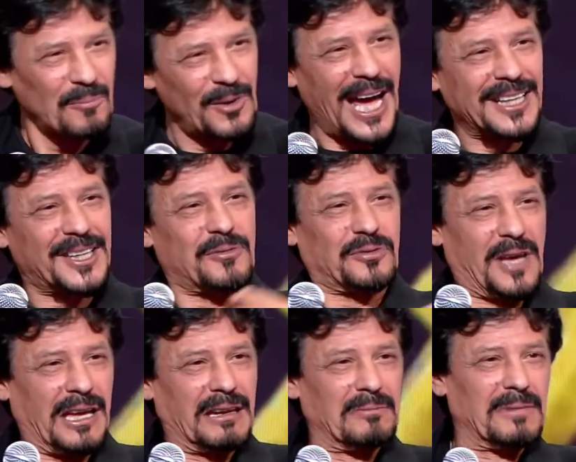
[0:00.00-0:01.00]
زين منعطف
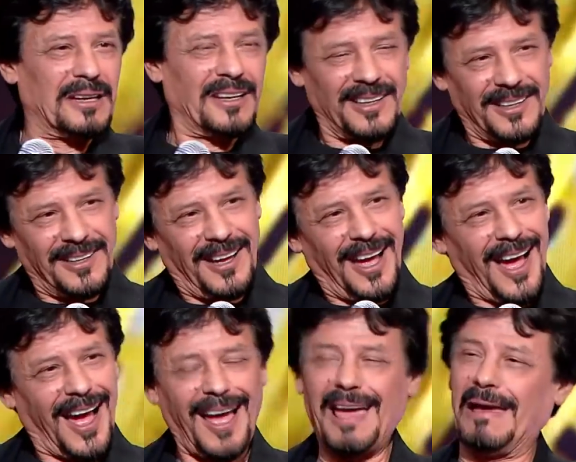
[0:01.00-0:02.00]
يعني منعطف
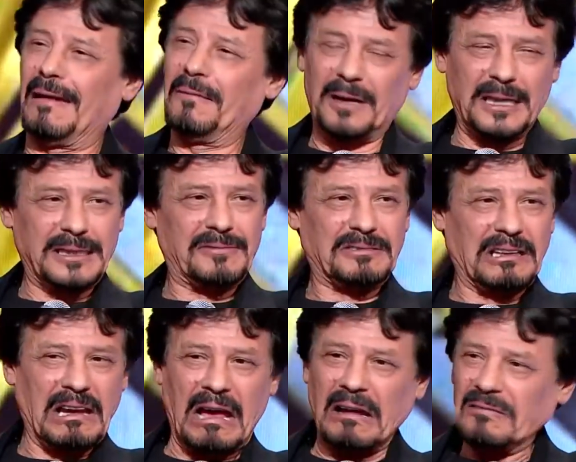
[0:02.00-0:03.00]
سريالي اي منعطف
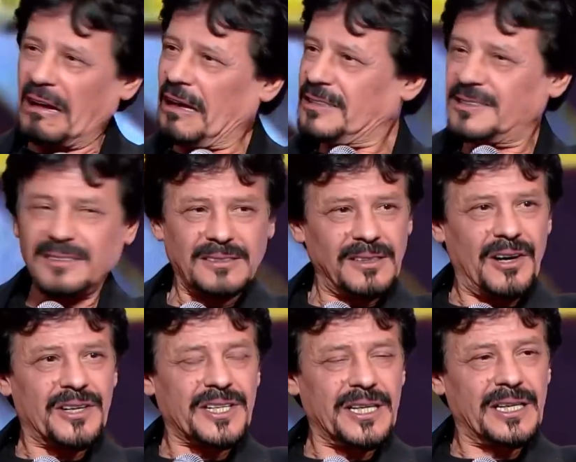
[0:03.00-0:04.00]
سريالي ايه. إيه.
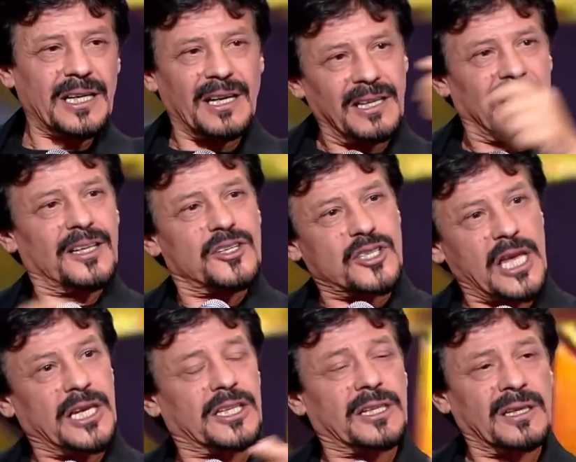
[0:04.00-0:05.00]
اوكي
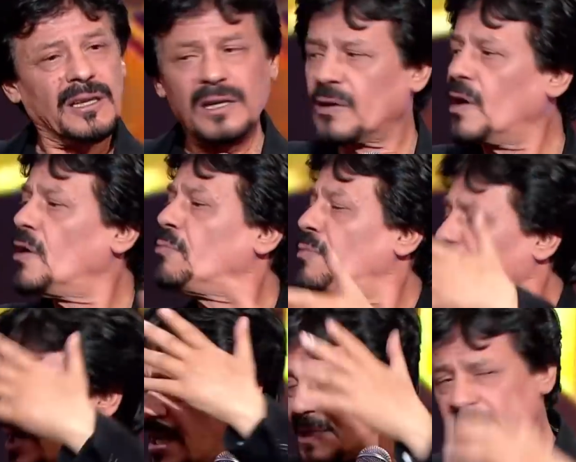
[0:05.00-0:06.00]
نزلت قلت
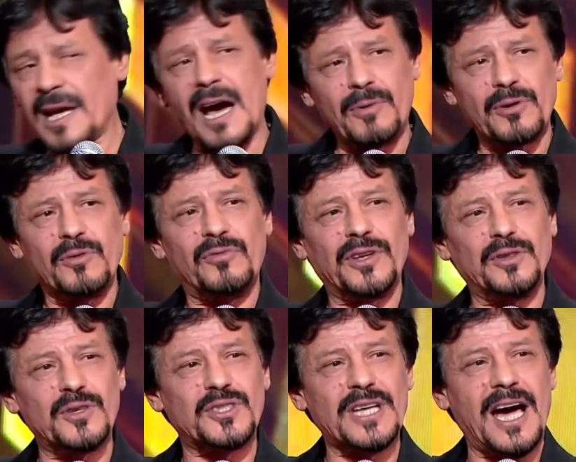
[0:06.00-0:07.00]
لهم سيخابركم
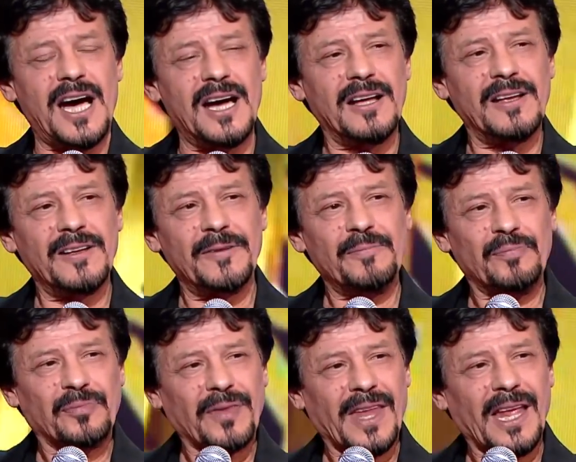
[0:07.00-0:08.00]
فد نص ساعه
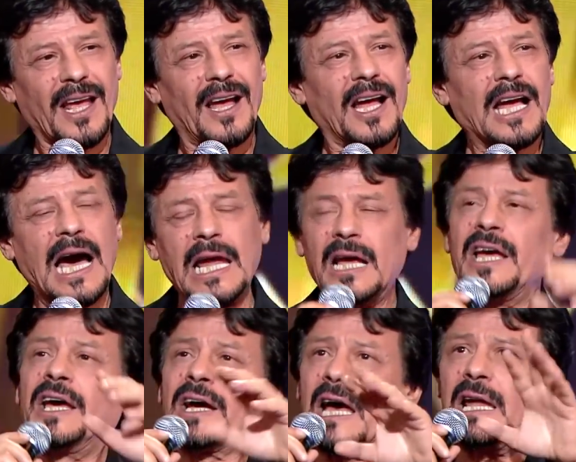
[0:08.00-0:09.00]
قال ايه